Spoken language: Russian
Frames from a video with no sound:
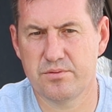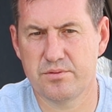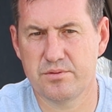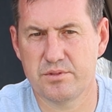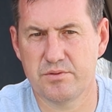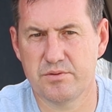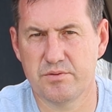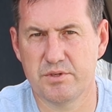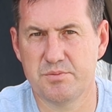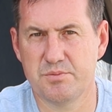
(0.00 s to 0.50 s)

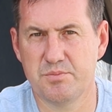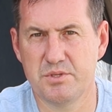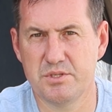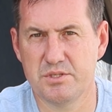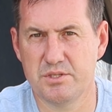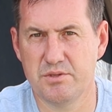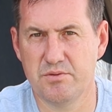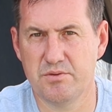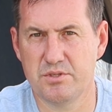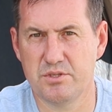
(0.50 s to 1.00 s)
с 8
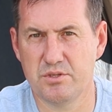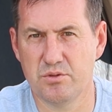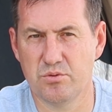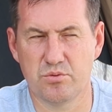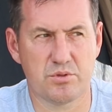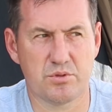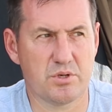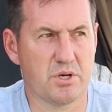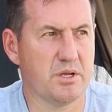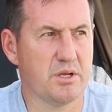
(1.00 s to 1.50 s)
с 9
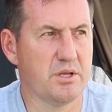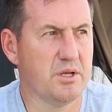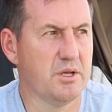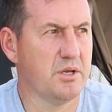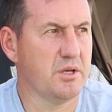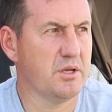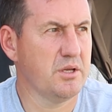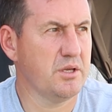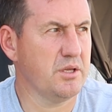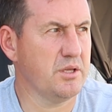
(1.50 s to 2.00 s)
утра.
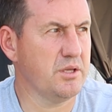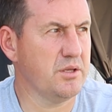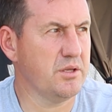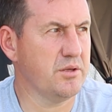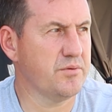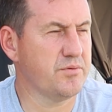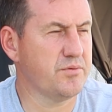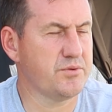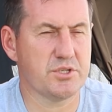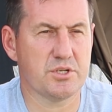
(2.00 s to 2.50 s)

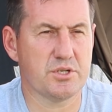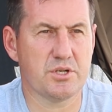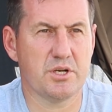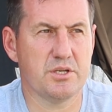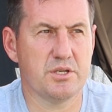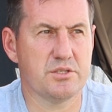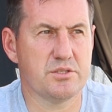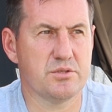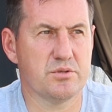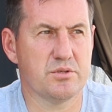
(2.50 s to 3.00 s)
И вчера,
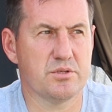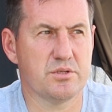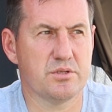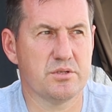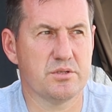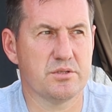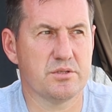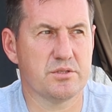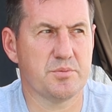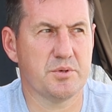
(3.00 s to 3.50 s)

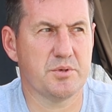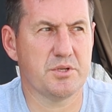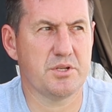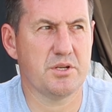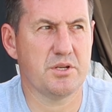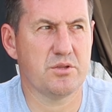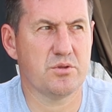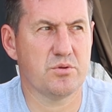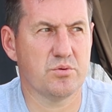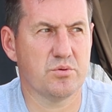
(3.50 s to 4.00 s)
если э,
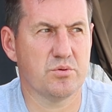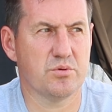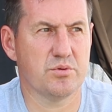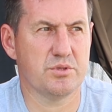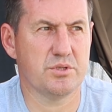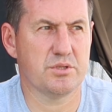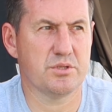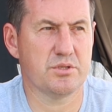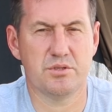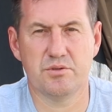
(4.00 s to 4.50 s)
смотреть, то
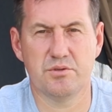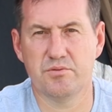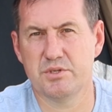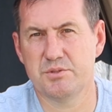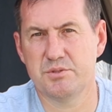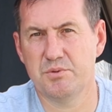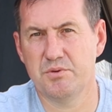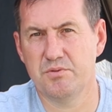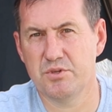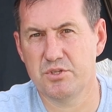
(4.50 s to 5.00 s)
где-то до
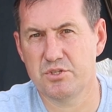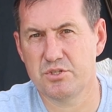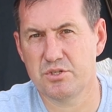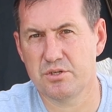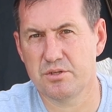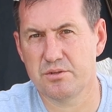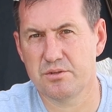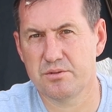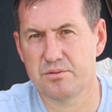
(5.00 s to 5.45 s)
8 вечера.